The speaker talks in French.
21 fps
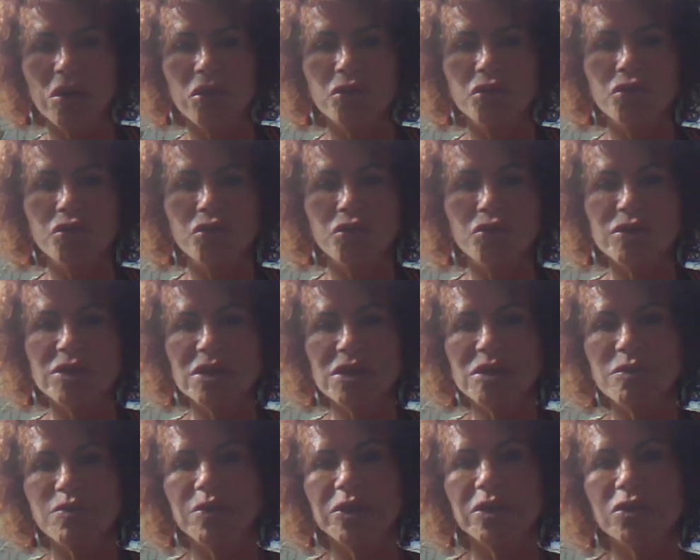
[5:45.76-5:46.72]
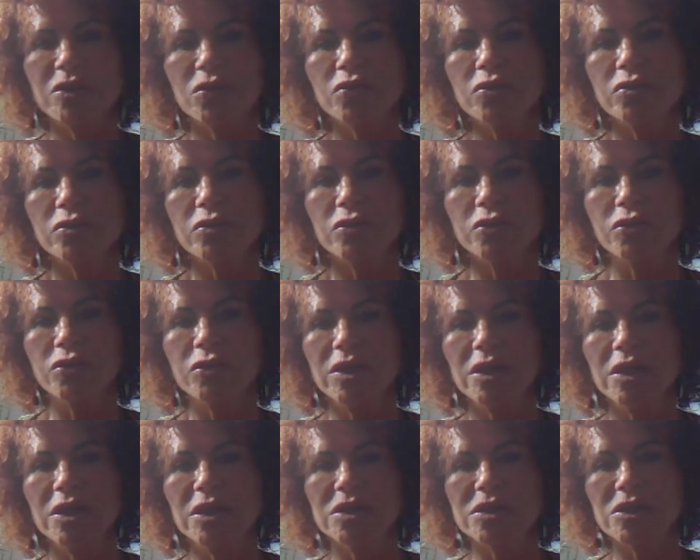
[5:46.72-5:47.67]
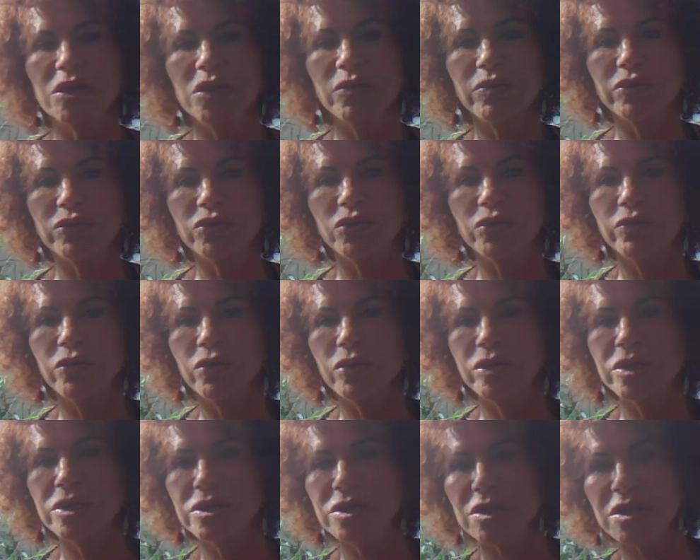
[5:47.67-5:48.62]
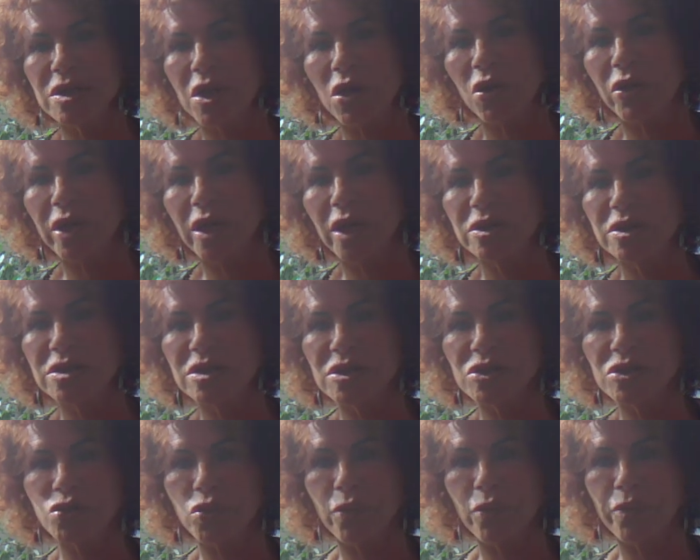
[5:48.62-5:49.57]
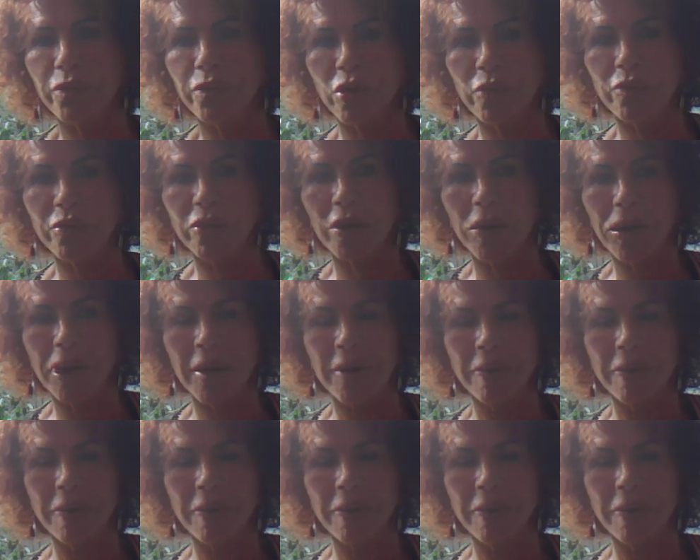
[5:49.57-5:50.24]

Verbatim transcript: nous nous inspirons de l'exemple de Moïse qui a organisé son peuple